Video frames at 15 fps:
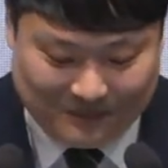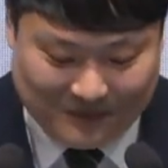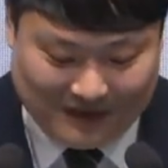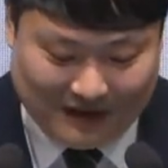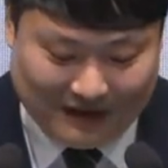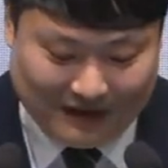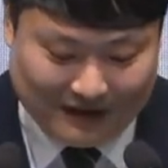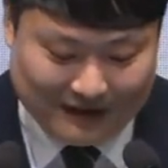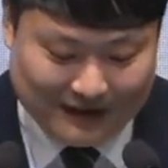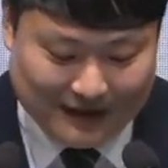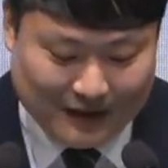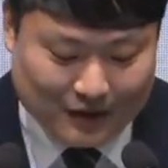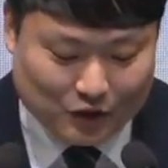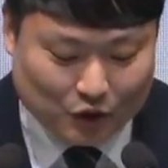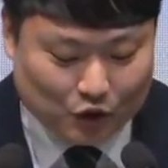네,
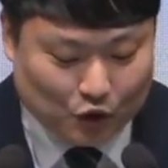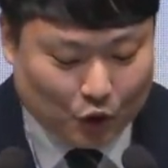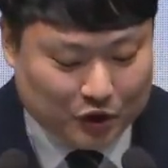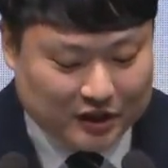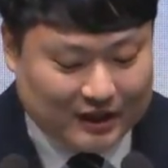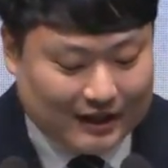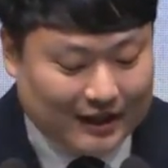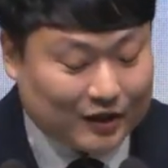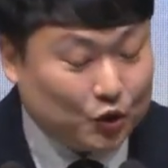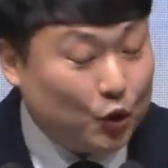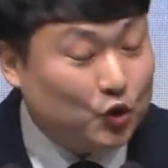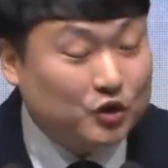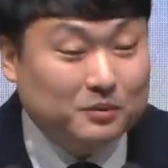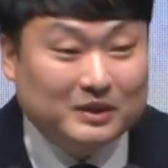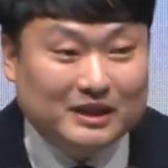저는 솔직하게
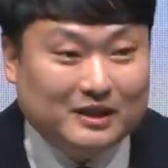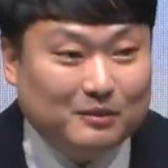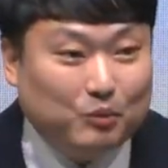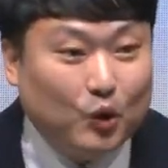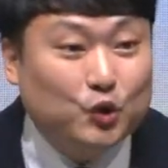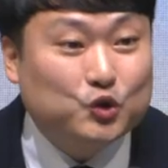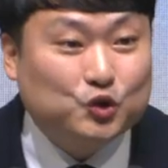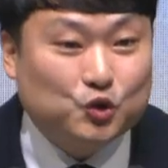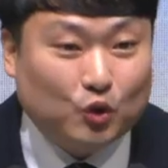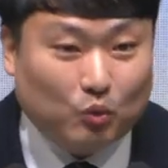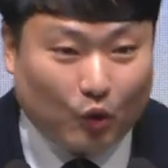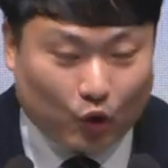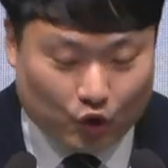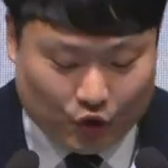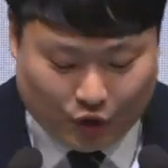손금을 볼 줄도
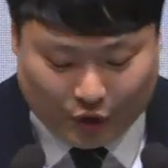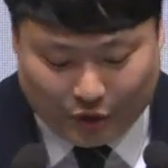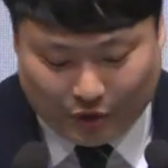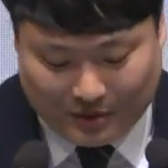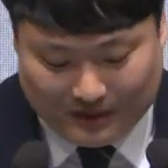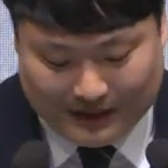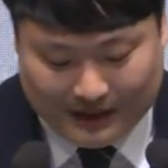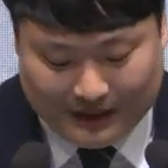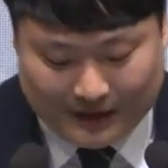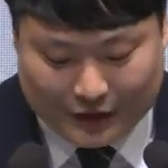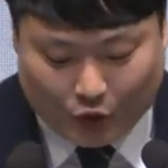모르고 네,